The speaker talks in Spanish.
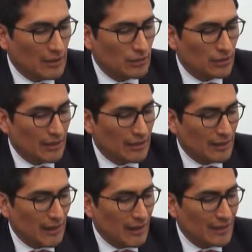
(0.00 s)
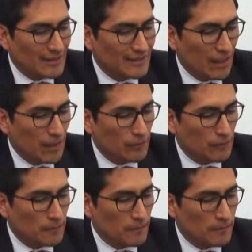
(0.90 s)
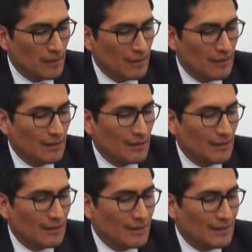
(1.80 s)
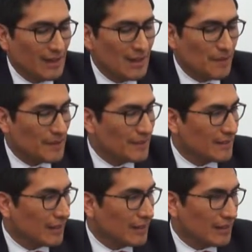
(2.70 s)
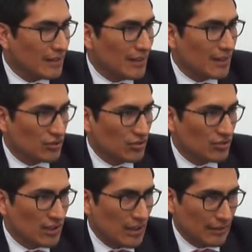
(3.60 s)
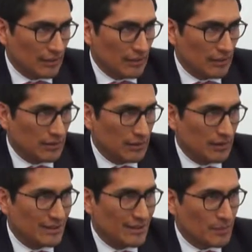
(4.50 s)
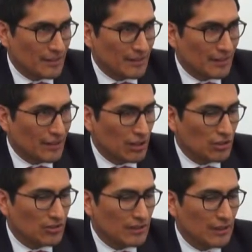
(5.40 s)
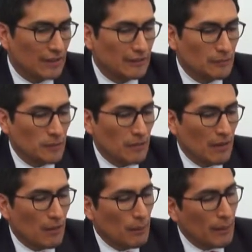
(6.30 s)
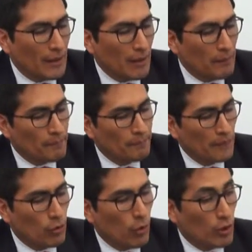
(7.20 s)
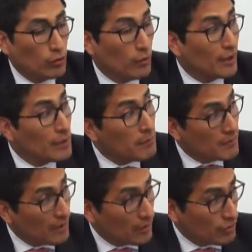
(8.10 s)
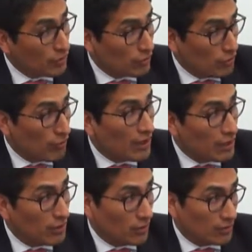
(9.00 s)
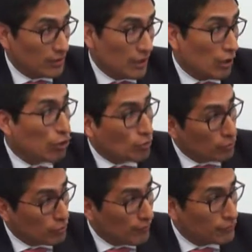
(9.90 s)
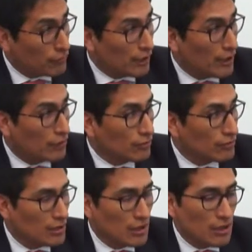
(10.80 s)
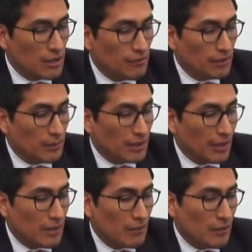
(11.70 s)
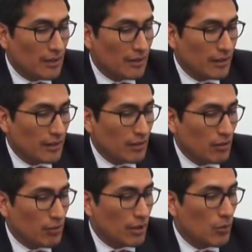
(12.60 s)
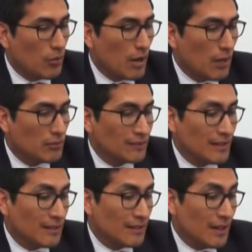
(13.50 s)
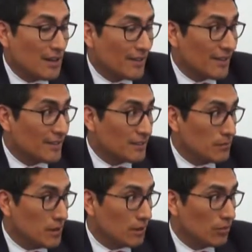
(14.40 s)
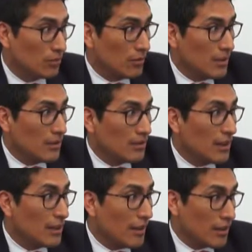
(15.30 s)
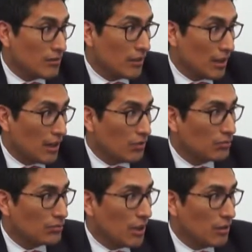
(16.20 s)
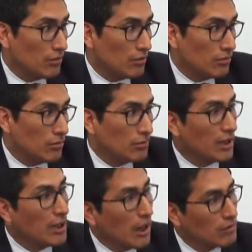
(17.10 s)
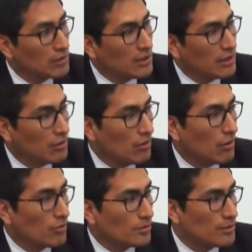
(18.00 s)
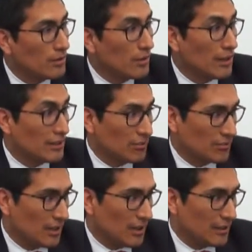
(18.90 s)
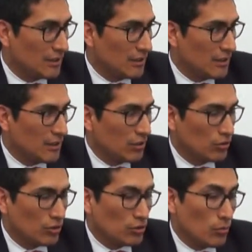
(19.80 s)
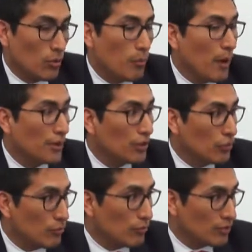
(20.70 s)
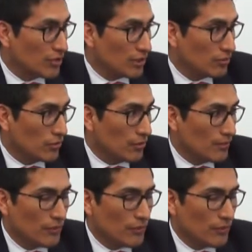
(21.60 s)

una entidad del Estado, es el representante de la sociedad, es el representante de la sociedad para coadyuvar en la investigación de los delitos en corrupción de funcionarios y fundamentalmente lo que buscamos es el resarcimiento del daño que han causado o que causa el delito de corrupción en la sociedad. Entonces somos parte de un proceso,